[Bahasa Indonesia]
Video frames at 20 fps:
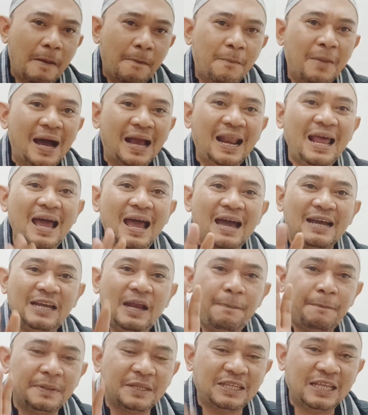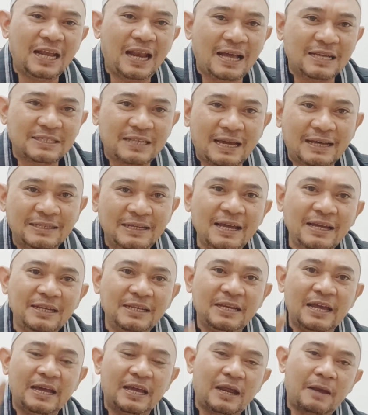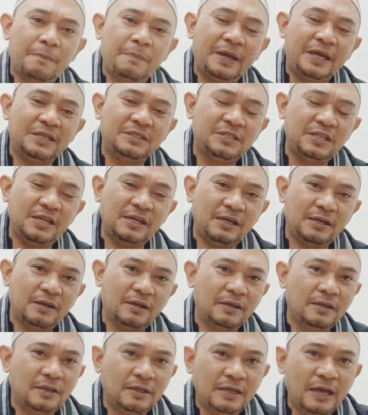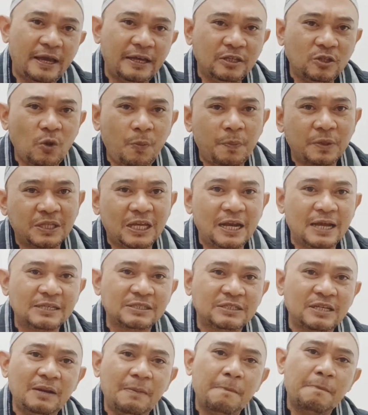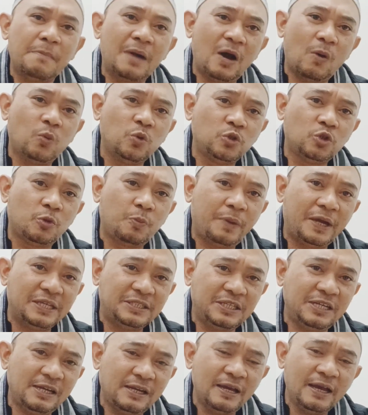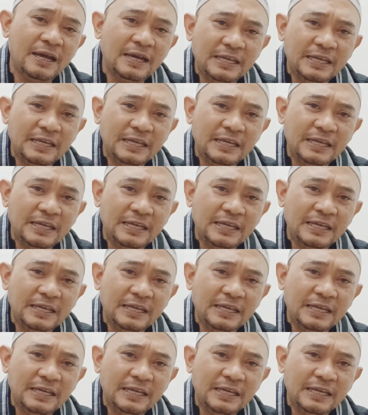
Malah ada petilasannya di daerah Beji, yaitu petilasan Mbah Wujud Beji